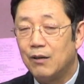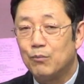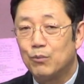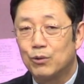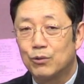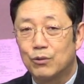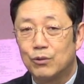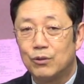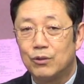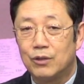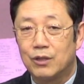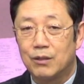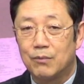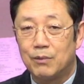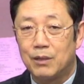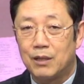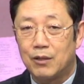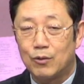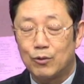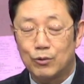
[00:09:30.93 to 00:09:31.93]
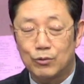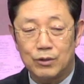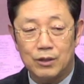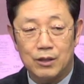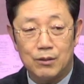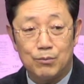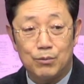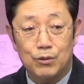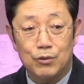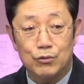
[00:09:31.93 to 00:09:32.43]
뭐 또 이렇게 말하고 또
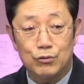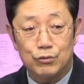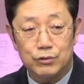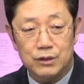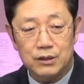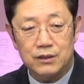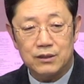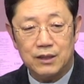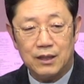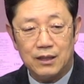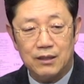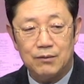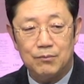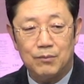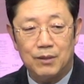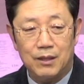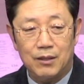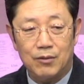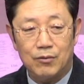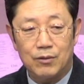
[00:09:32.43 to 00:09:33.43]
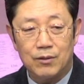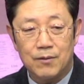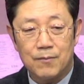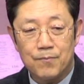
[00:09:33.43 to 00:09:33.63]
일본은 후지산 말하고